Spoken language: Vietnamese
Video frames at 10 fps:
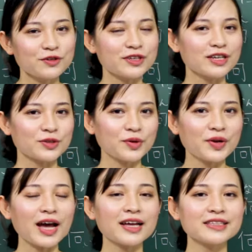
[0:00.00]
dụ như là
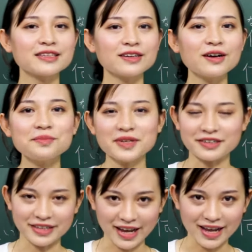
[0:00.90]
tôi ăn cơm
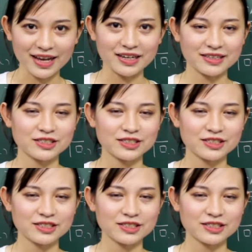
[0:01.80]
ở nhà hàng,